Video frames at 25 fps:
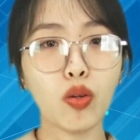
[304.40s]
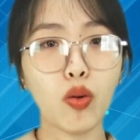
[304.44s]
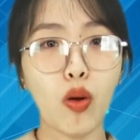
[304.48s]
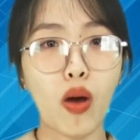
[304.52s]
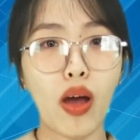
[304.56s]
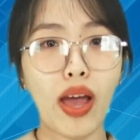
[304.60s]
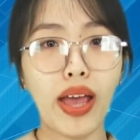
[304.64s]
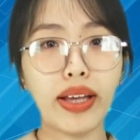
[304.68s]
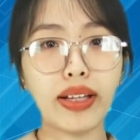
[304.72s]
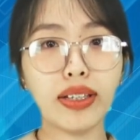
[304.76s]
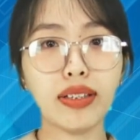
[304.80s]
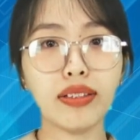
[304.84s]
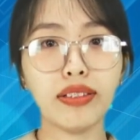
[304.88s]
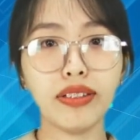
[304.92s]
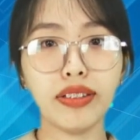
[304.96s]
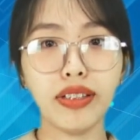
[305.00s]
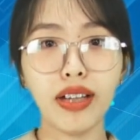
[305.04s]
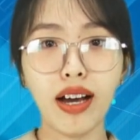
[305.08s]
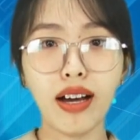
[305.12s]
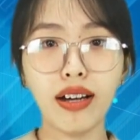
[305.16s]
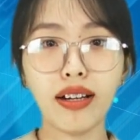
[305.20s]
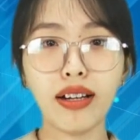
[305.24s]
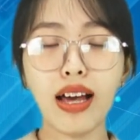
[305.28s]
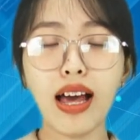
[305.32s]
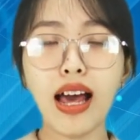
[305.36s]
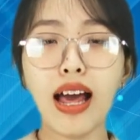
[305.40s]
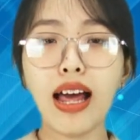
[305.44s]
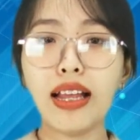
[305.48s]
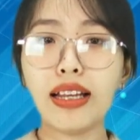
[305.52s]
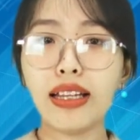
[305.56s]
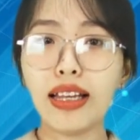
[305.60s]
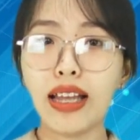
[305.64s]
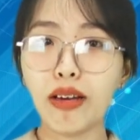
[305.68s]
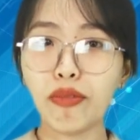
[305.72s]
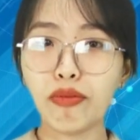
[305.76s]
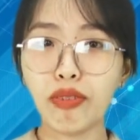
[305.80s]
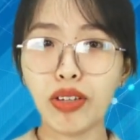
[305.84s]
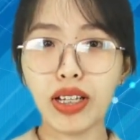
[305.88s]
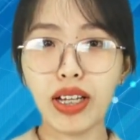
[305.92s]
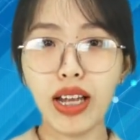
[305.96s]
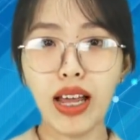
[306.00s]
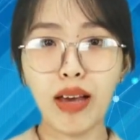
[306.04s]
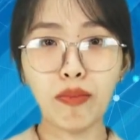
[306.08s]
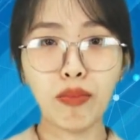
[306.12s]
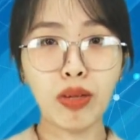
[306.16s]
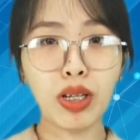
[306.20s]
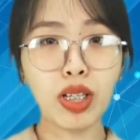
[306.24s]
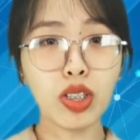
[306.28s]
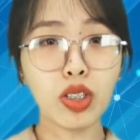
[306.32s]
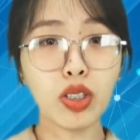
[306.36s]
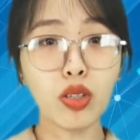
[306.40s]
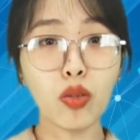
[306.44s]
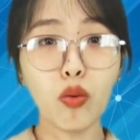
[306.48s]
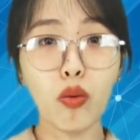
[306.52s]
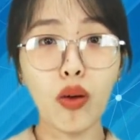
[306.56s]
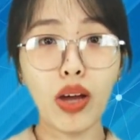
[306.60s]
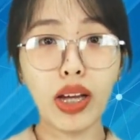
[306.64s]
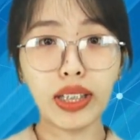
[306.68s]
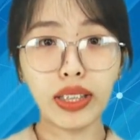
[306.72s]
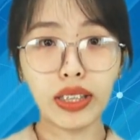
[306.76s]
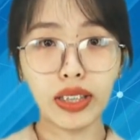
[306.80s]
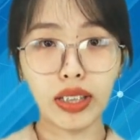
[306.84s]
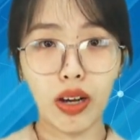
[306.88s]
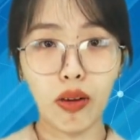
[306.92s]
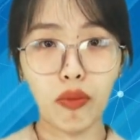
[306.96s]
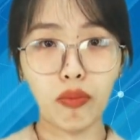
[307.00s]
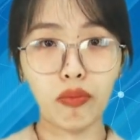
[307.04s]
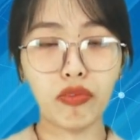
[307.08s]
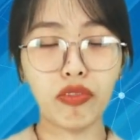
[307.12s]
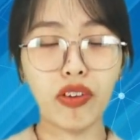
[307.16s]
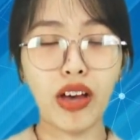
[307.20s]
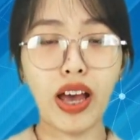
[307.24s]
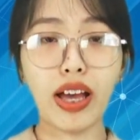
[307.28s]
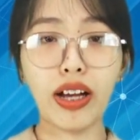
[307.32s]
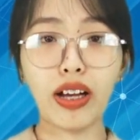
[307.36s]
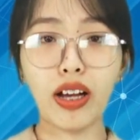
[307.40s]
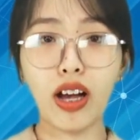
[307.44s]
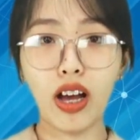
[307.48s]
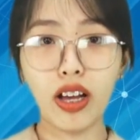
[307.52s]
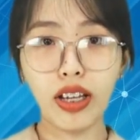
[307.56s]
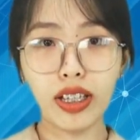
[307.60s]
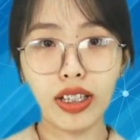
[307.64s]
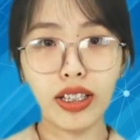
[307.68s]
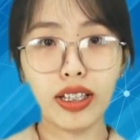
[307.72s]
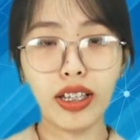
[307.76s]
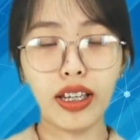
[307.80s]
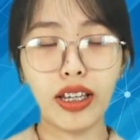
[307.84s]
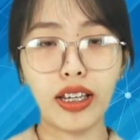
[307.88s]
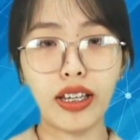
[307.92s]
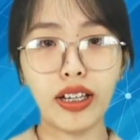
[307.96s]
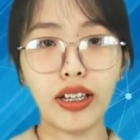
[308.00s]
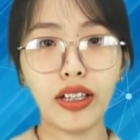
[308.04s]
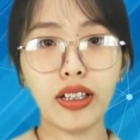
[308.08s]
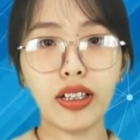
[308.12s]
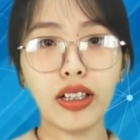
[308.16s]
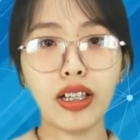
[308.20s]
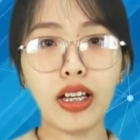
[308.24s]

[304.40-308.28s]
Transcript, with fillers: khỏe người dân là việc làm hết sức quan trọng và có ý nghĩa.